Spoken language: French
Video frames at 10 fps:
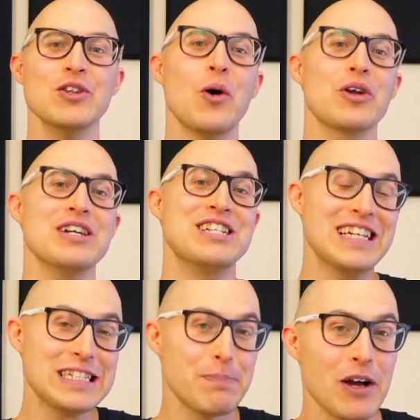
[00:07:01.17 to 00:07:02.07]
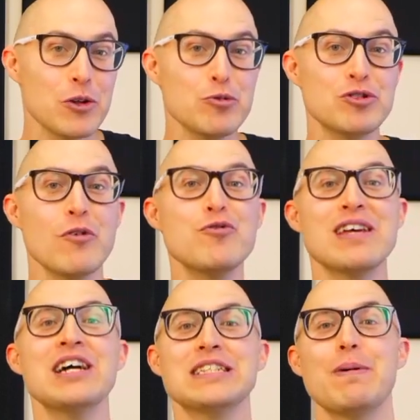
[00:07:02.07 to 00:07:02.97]
Donc, j'espère que tout ça
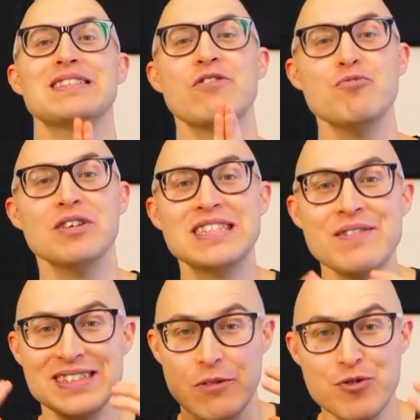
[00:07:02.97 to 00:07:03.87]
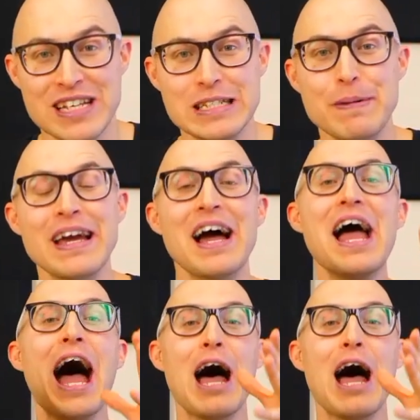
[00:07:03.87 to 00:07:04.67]
vous aide, j'espère que ça vous motive et que ça vous inspire.